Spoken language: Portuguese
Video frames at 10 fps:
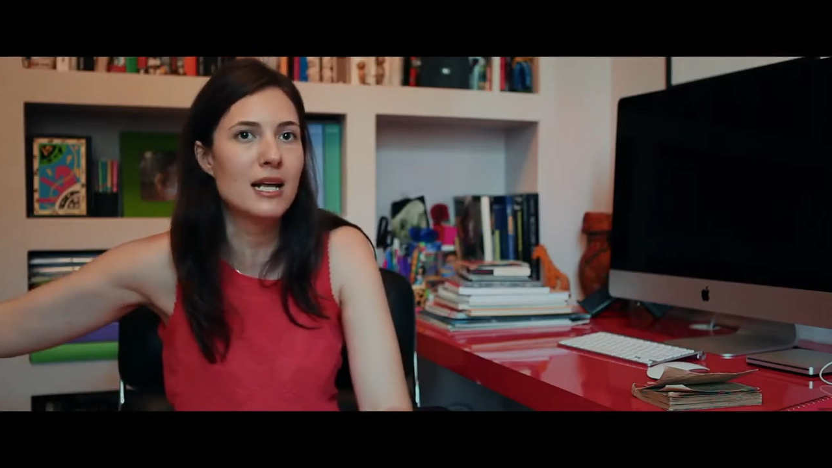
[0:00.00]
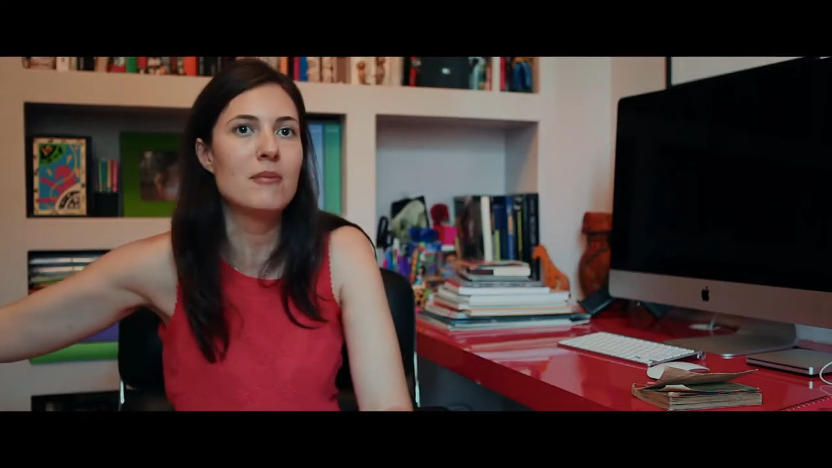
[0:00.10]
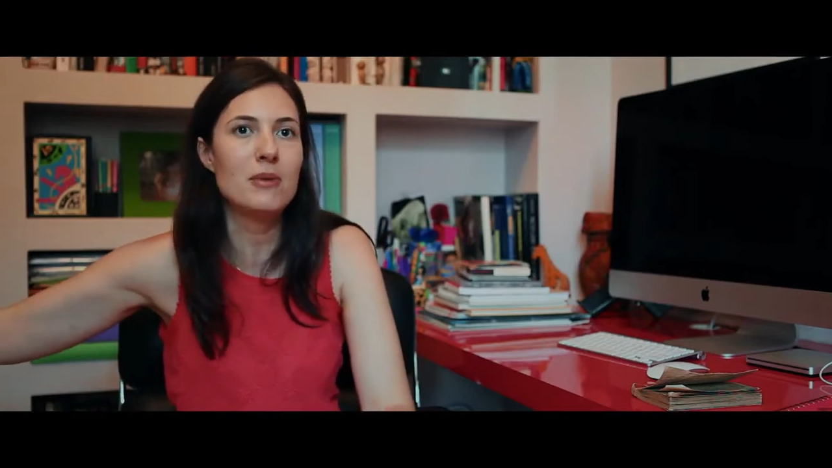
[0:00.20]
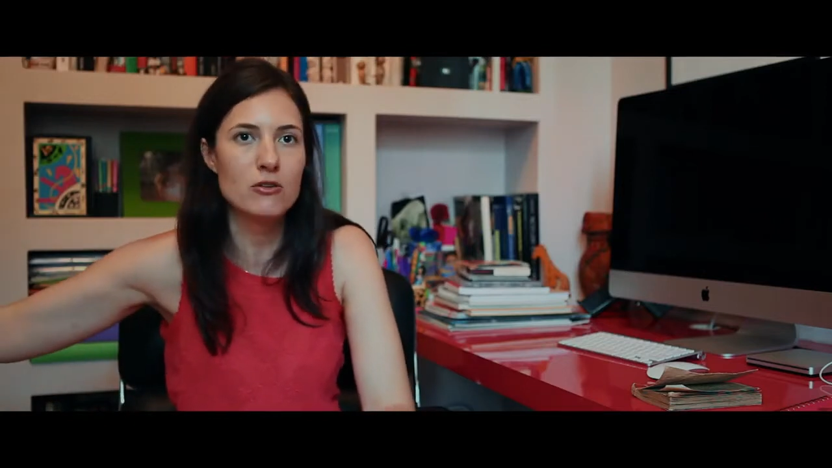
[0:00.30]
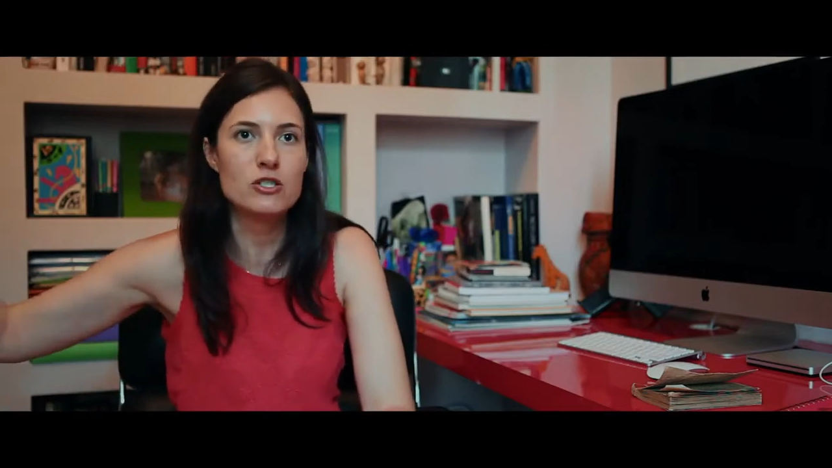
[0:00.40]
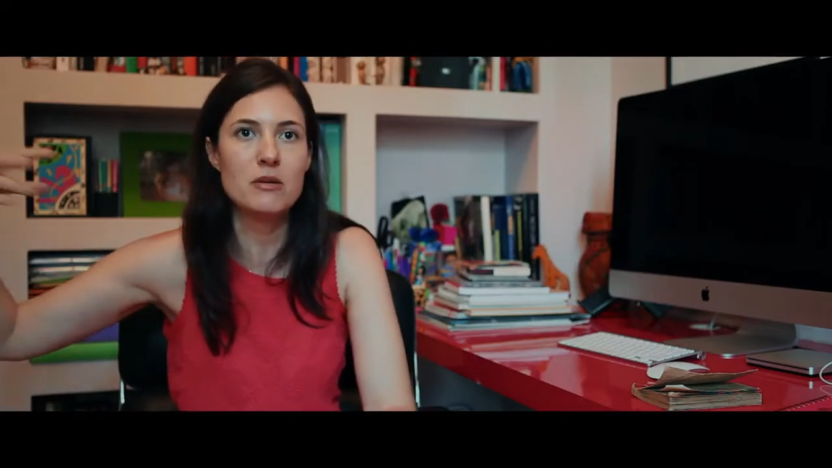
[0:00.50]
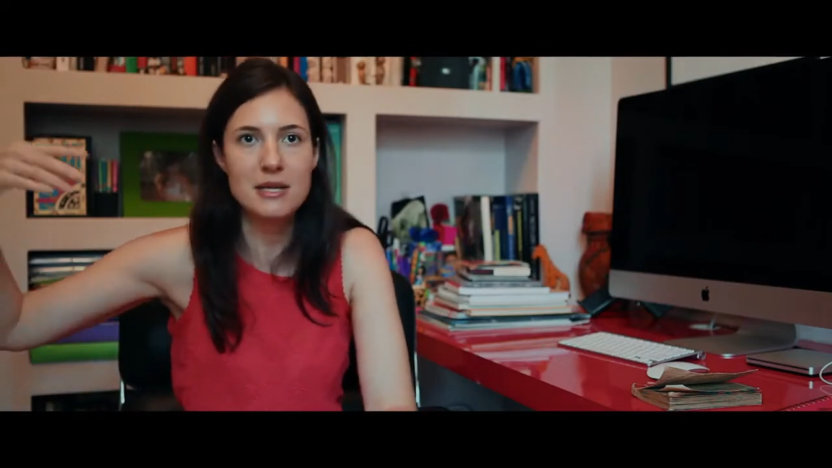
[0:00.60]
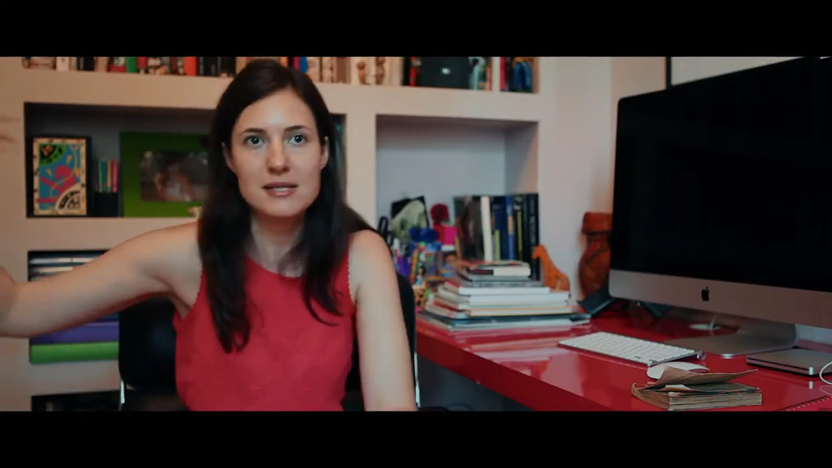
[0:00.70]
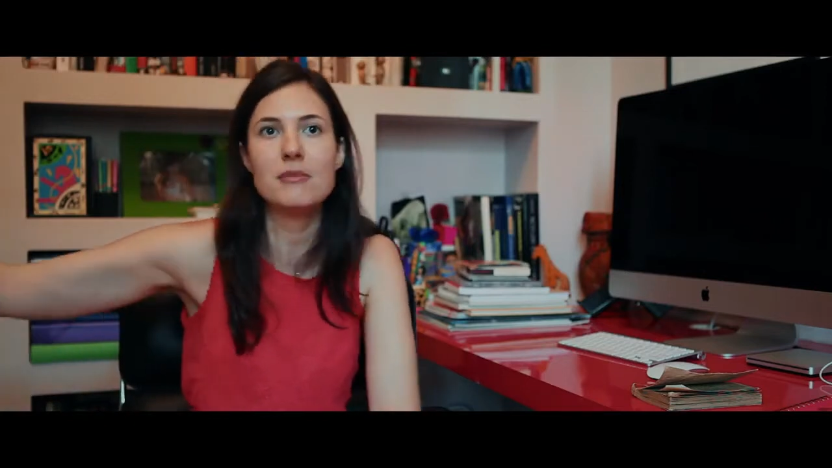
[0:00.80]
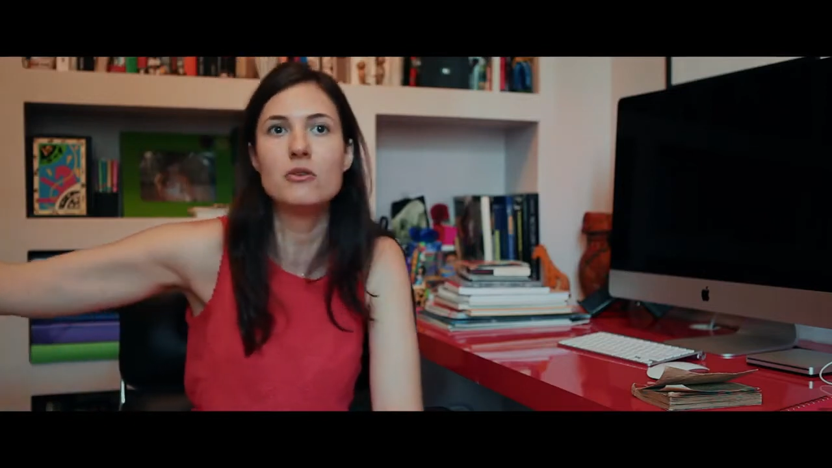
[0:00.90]
aquela melodia
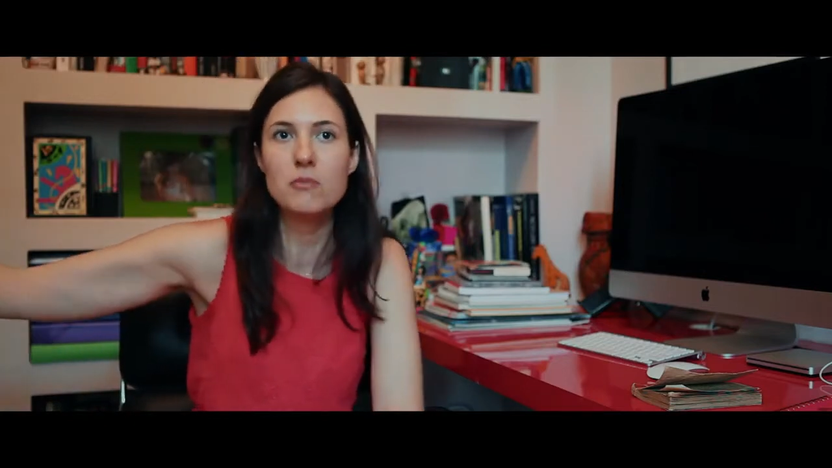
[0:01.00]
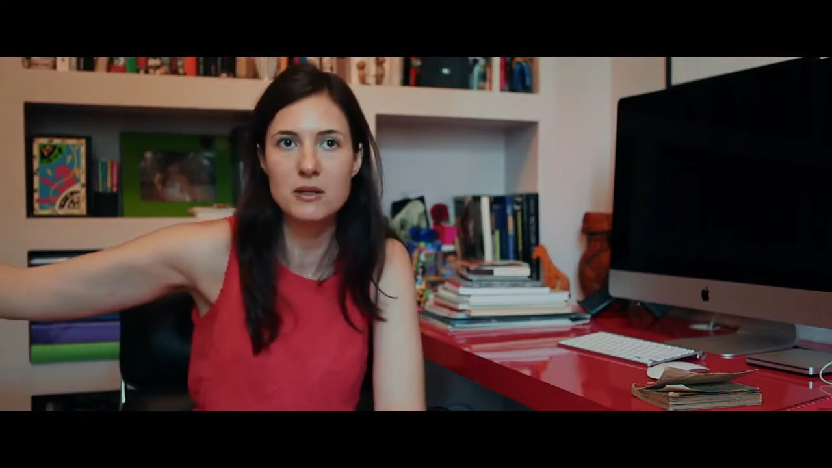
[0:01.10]
para cima do